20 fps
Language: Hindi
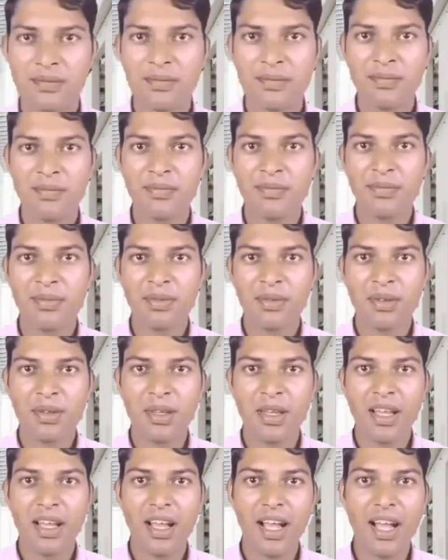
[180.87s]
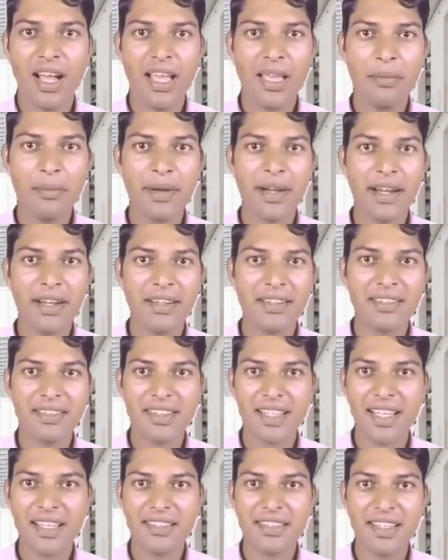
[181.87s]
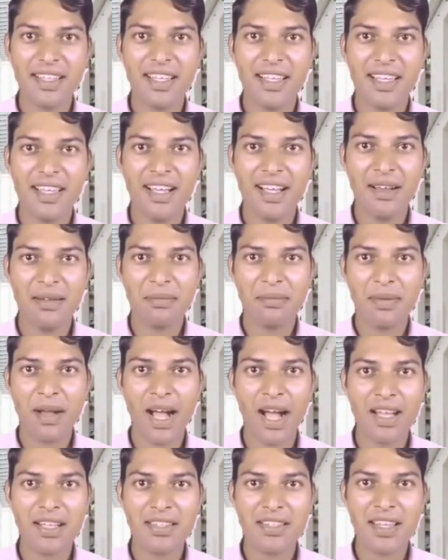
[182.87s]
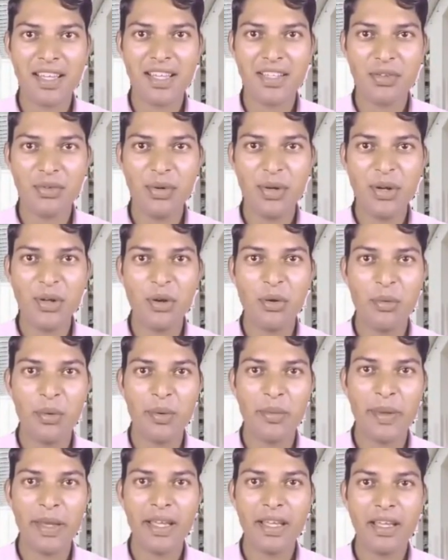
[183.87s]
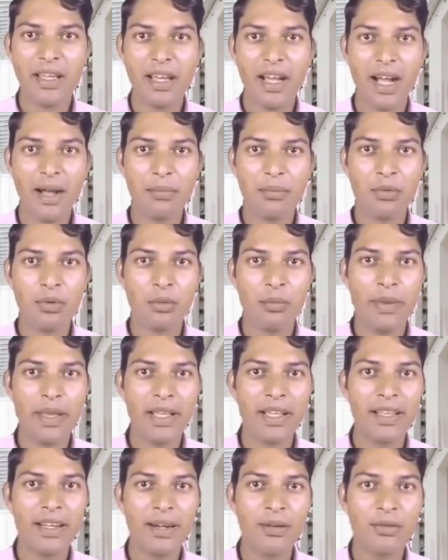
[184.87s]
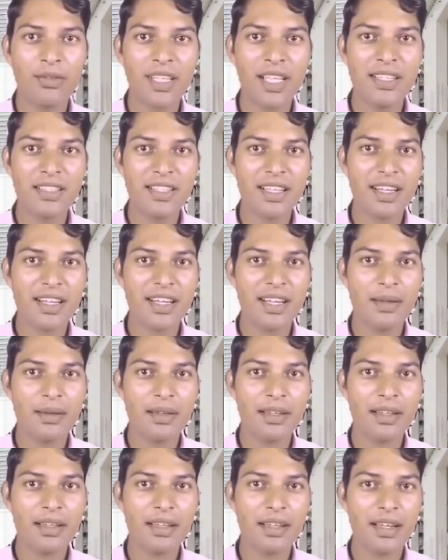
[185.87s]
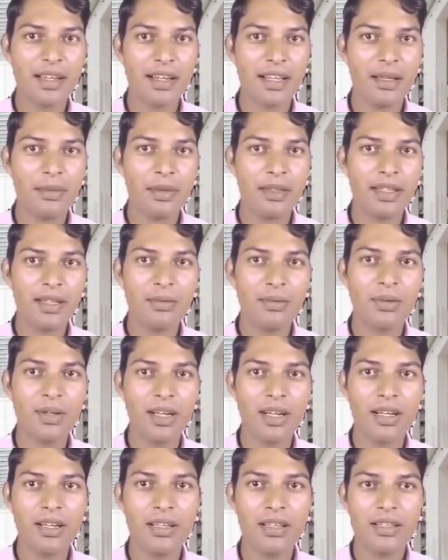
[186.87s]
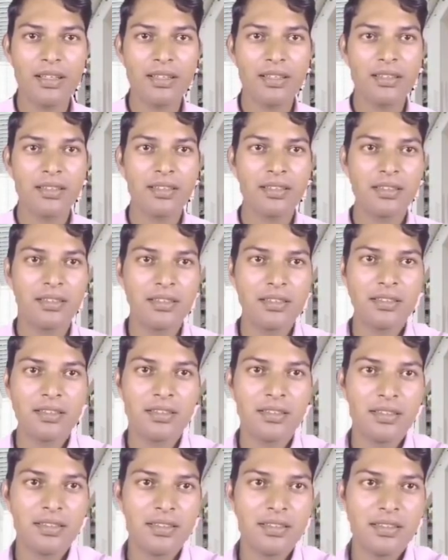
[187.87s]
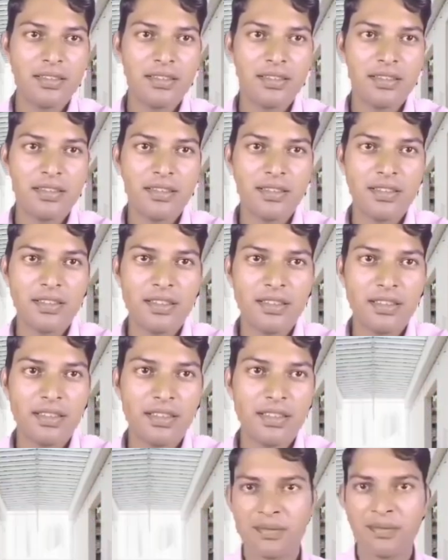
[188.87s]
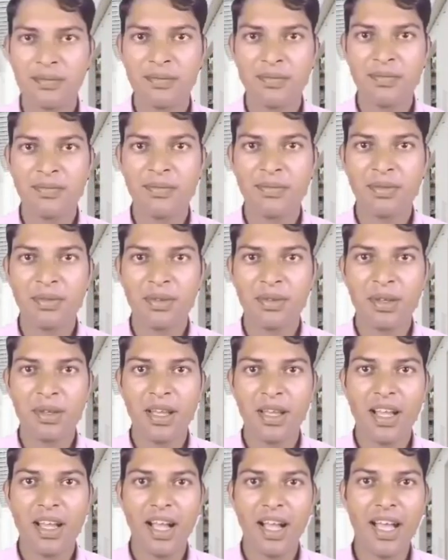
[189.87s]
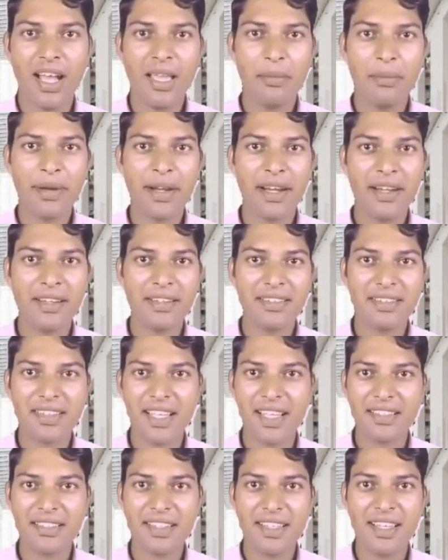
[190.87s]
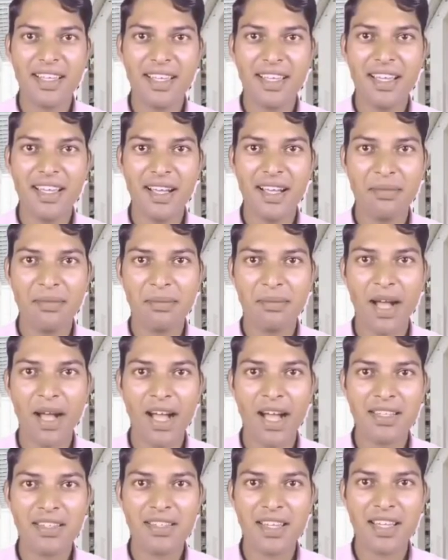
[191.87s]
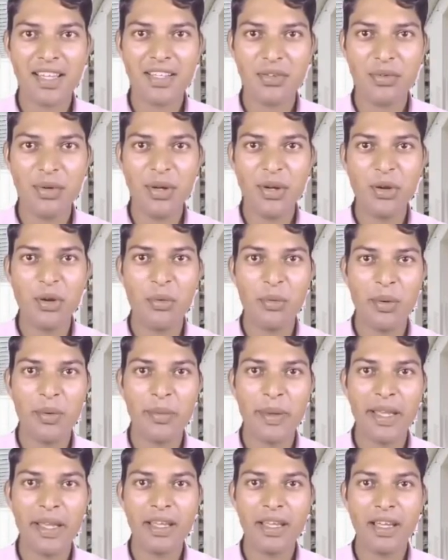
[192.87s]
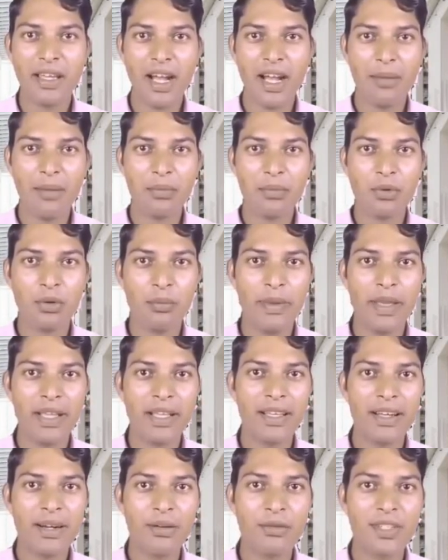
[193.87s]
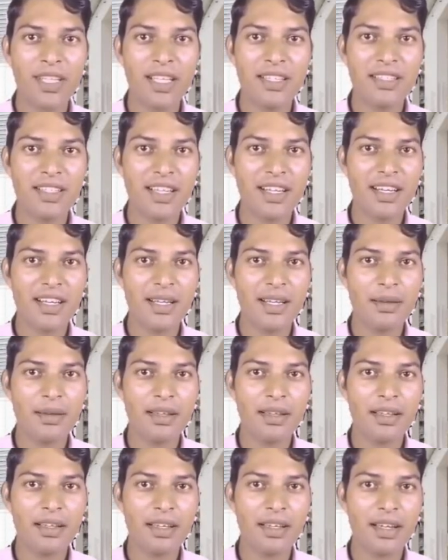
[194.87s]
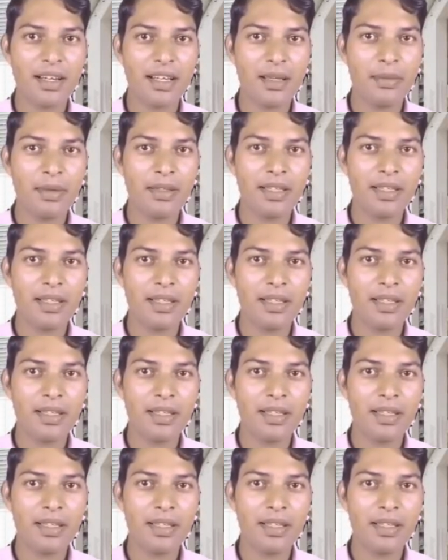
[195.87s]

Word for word: वाला देख लीजिए ये आपको कैसा लग रहा है जैसे कि आपने कहीं अच्छी प्रोफेशनल जगह इस वीडियो को शूट किया है तो वीडियो का बैकग्राउंड चेंज करना बहुत आसान है साथियों और अब मुझे इसे एक्सपोर्ट करना है तो मैं इस पर राइट